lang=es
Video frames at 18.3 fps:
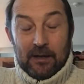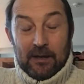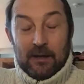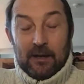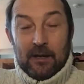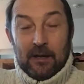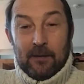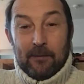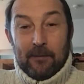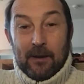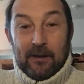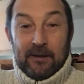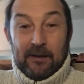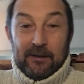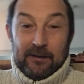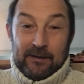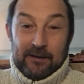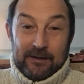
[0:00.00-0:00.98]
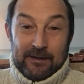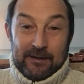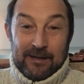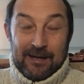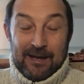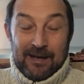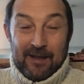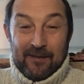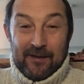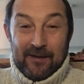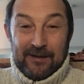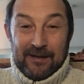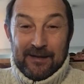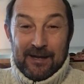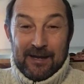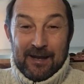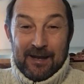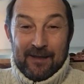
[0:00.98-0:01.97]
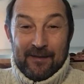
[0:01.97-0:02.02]
él, iba, y, y, en la de,
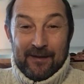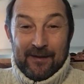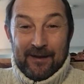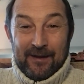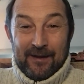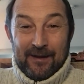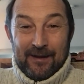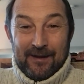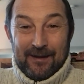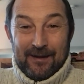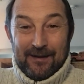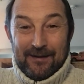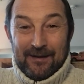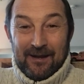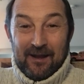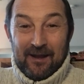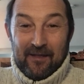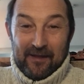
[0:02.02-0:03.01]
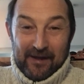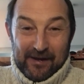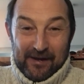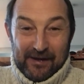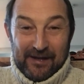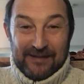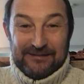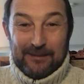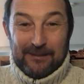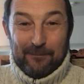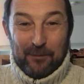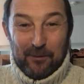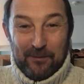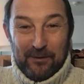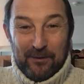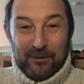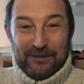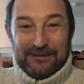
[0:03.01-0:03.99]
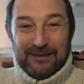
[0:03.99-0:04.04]
y, de, la Garriga está
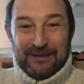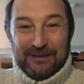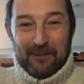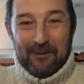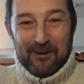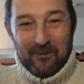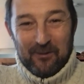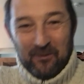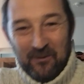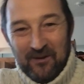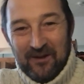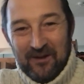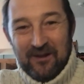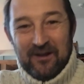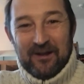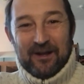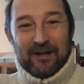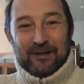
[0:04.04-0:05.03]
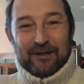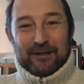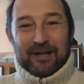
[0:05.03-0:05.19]
prohibido que es el tabaco. Este,